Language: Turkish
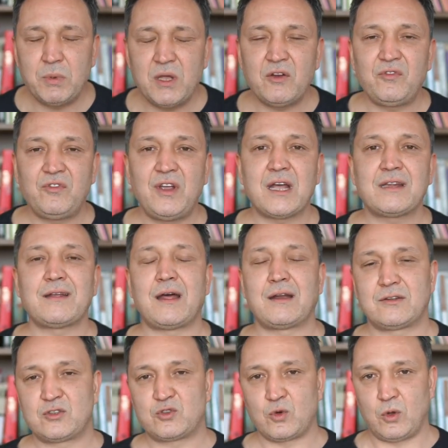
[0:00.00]
bir fiyat
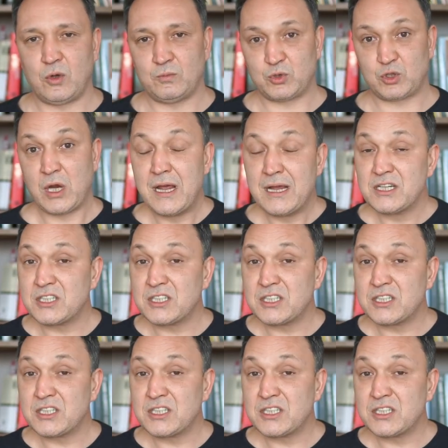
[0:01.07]
artışı olmuş.